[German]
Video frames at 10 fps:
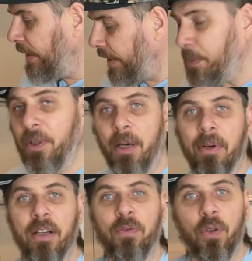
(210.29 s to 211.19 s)
Ich bin aber
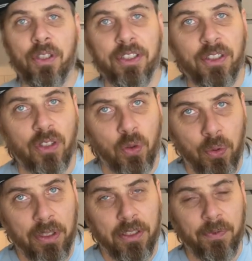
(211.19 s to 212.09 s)
ein Freund des
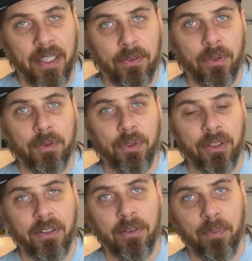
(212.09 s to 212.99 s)
gut
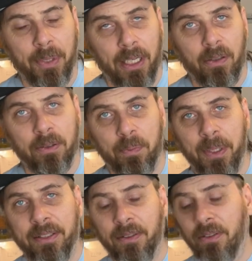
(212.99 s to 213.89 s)
gewürzten
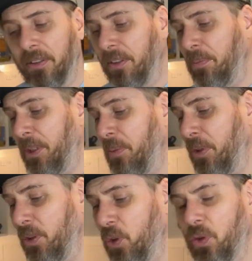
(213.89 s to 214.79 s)
Bärlauchpestos. Es Ist mir immer
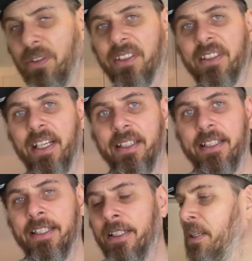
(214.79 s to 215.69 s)
ein großes
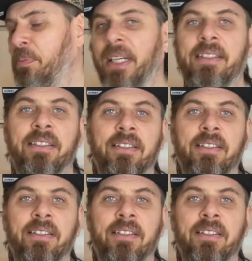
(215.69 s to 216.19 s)
Anliegen, besser zu